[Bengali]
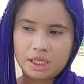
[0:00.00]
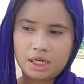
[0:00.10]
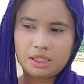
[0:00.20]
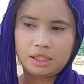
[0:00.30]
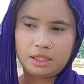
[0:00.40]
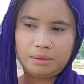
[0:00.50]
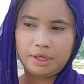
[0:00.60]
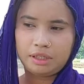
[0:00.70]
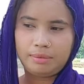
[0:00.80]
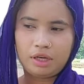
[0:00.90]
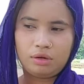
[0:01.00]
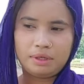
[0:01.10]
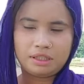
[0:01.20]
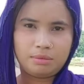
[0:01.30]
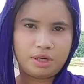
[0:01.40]
চাই যাতে আমি একটা
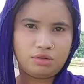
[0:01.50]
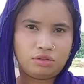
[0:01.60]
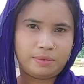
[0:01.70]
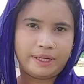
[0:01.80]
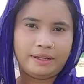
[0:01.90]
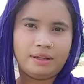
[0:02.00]
ভালোবাসার মানুষ পাই